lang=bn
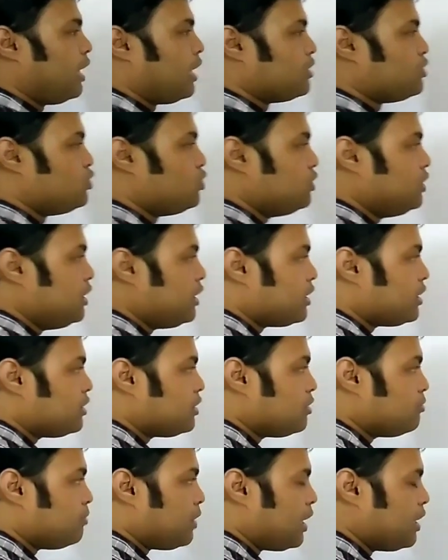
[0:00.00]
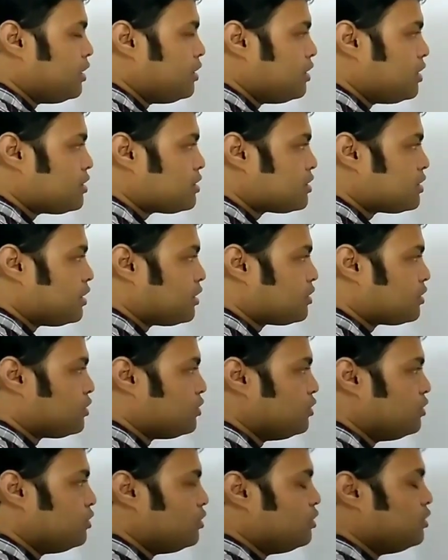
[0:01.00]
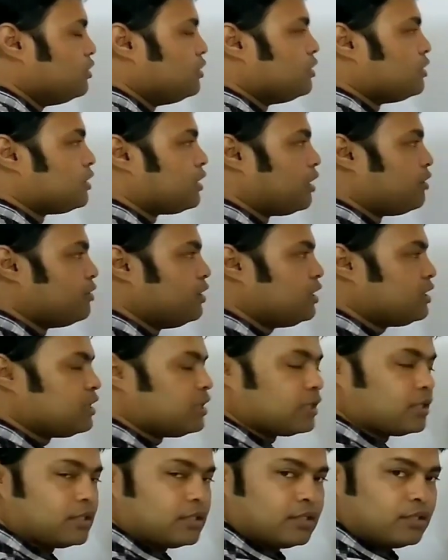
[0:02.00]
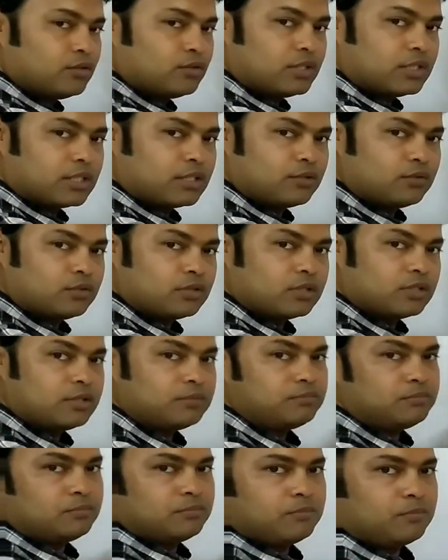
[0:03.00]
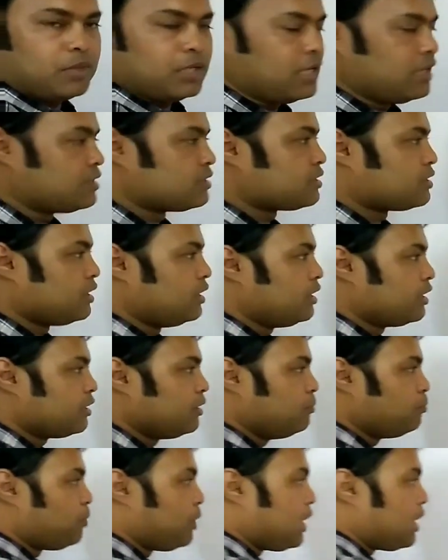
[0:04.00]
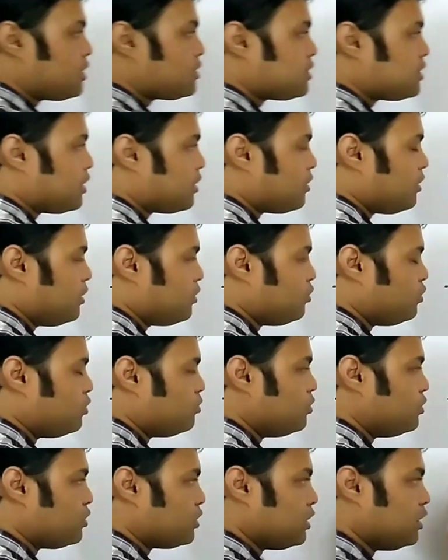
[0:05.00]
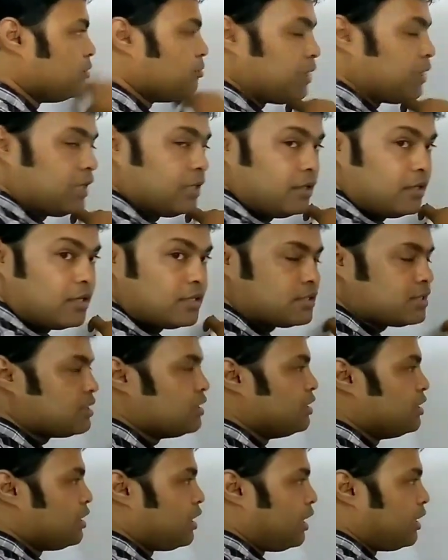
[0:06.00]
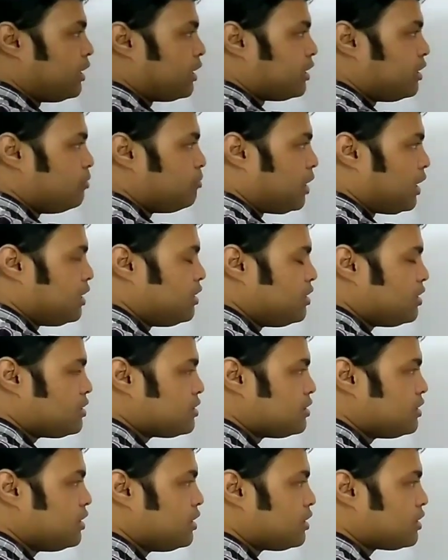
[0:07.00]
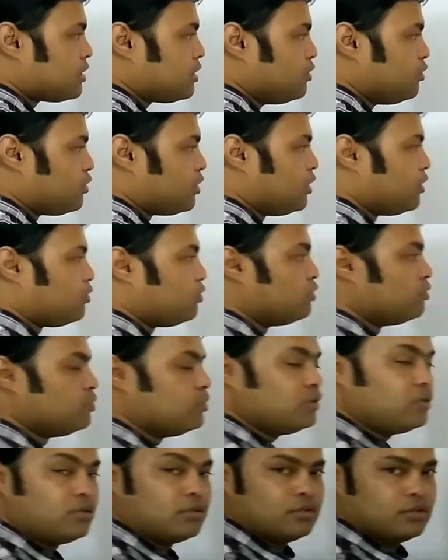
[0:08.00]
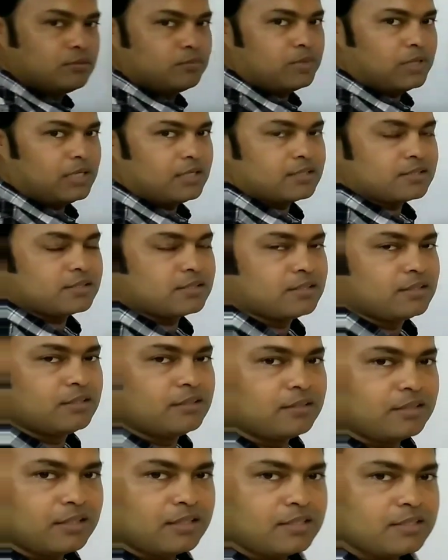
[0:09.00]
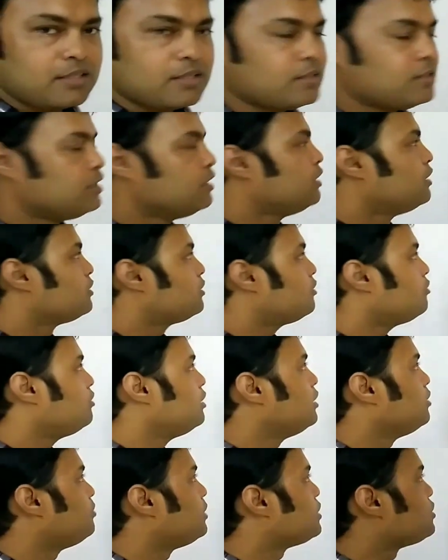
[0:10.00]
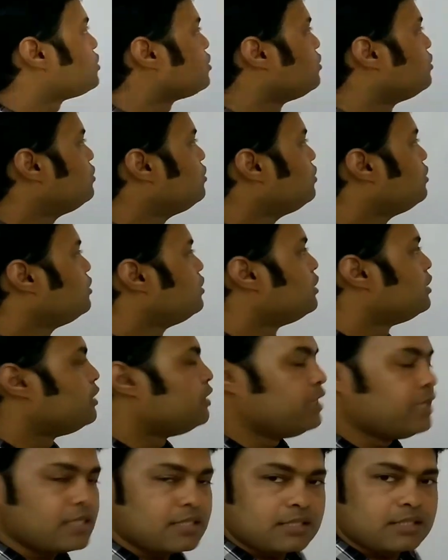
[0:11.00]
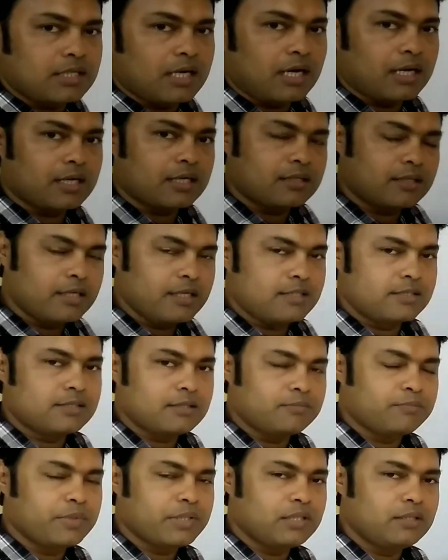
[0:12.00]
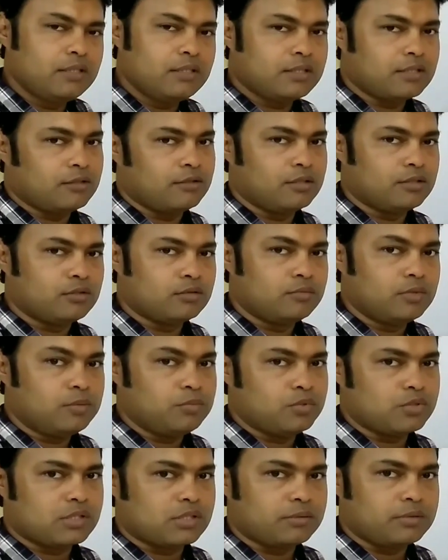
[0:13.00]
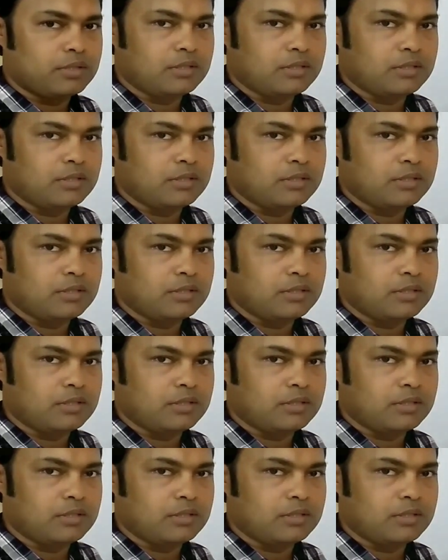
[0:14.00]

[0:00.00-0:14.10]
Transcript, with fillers: আর যদি এখানটা মাইনাস থাকতো তাহলে সেক্ষেত্রে ওটাকে করতাম প্লাস তাহলে এখানে প্লাস থাকলে করব ওখানে মাইনাস আর এখানে মাইনাস দিয়ে আসলে ওখানে করব প্লাস ঠিক আছে তাহলে এবার চলো নেক্সট আর একটা এক্সাম্পল দিই তাহলে তোমরা বুঝতে